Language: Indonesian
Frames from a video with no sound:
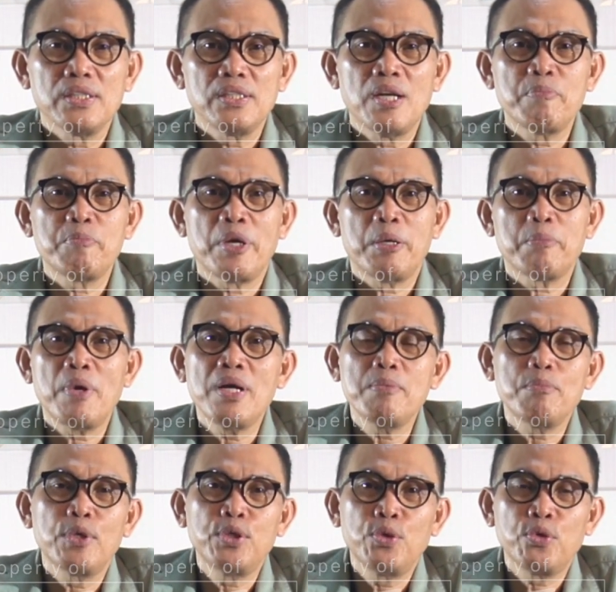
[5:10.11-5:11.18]
yang
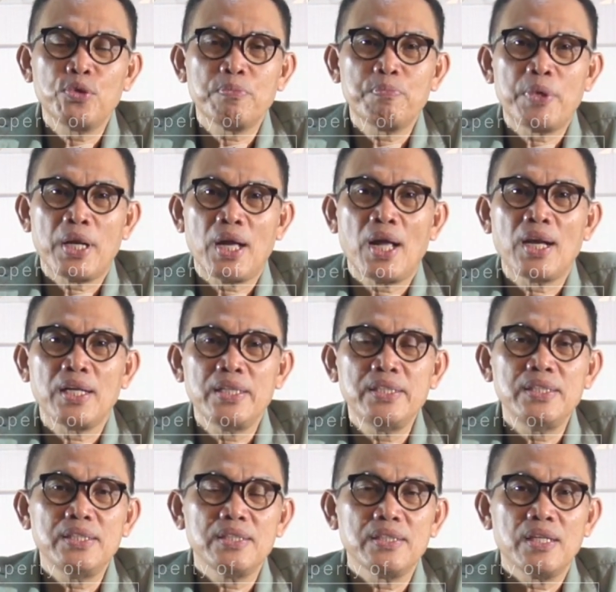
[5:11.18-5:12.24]
memang menurut para
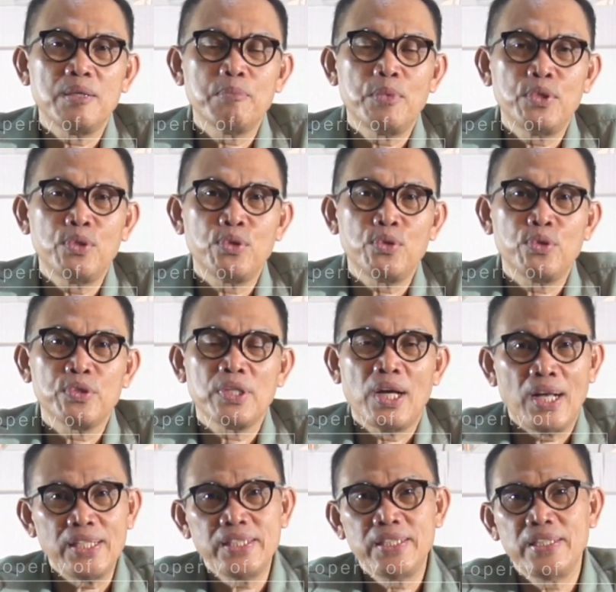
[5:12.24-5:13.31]
ahli dan menurut
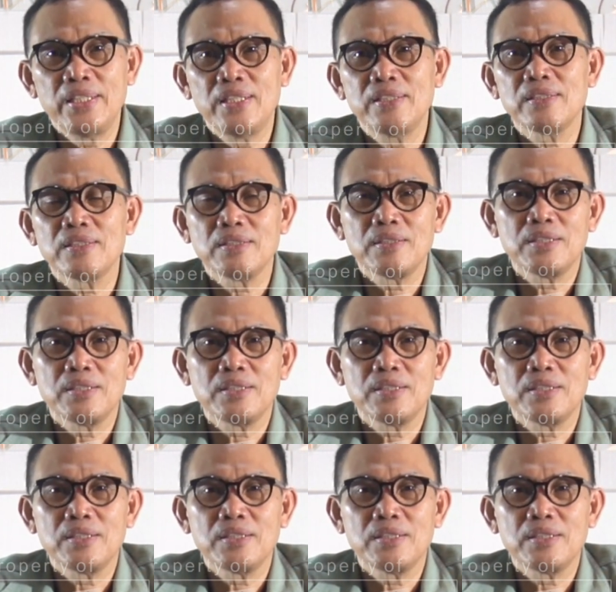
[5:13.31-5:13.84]
hasil